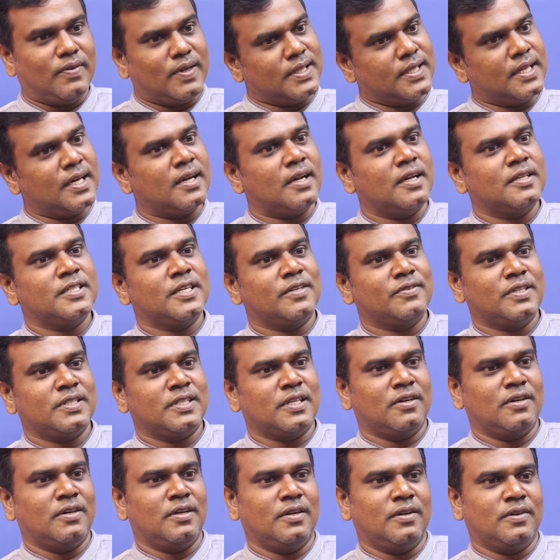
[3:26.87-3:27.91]
வந்தா ராஜாவை
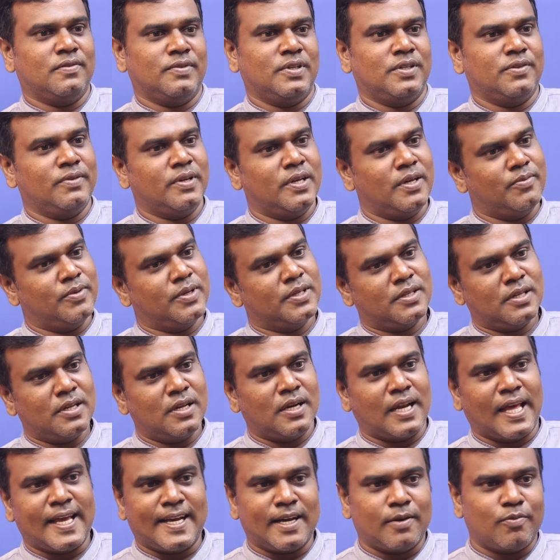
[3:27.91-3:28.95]
தான் வருவேன்
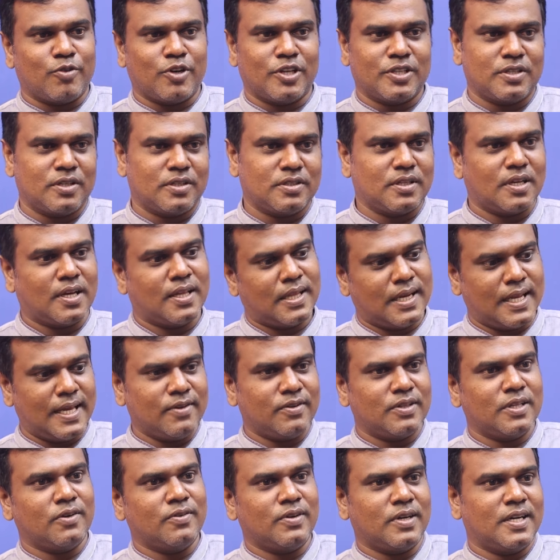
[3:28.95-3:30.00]
அப்படிங்கிறது லைக்கா ப்ரொடக்ஷன்ஸ் அதிலே
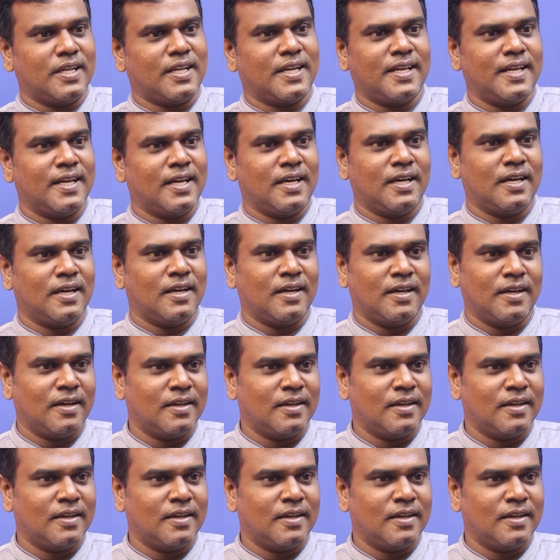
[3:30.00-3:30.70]
வந்து அவர் நிறையா